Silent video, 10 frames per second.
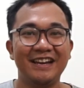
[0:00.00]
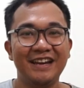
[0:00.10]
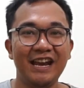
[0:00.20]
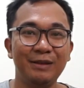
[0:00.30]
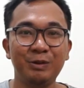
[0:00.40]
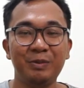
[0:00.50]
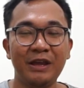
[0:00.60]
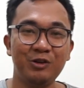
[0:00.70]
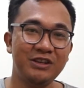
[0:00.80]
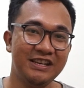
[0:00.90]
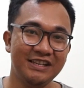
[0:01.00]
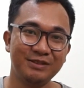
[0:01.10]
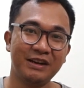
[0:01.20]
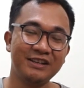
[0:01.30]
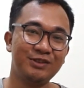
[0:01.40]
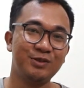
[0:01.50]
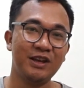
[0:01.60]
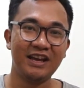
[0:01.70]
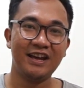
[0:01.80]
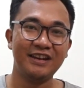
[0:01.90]
Nah, laptop ROG ini sebenarnya
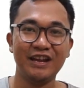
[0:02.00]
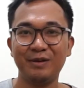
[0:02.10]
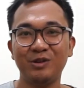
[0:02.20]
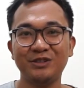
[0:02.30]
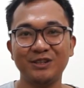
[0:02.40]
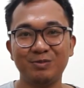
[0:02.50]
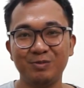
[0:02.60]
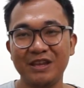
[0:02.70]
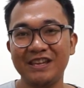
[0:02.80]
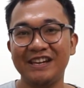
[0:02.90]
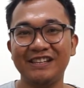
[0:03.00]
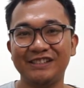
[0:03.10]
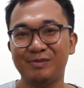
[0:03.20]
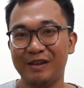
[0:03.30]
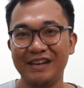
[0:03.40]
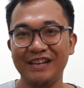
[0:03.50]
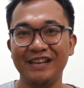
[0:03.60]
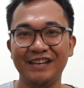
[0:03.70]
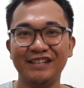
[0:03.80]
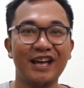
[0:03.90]
sudah di unboxing sebelumnya, jadi sebenarnya ini
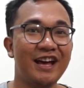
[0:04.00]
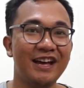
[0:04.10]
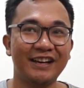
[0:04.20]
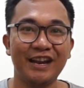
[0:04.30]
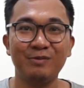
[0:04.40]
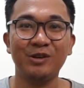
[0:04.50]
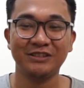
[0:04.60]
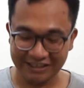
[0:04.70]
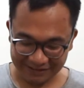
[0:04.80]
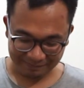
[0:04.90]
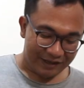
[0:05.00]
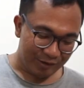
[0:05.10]
kita re-unboxing.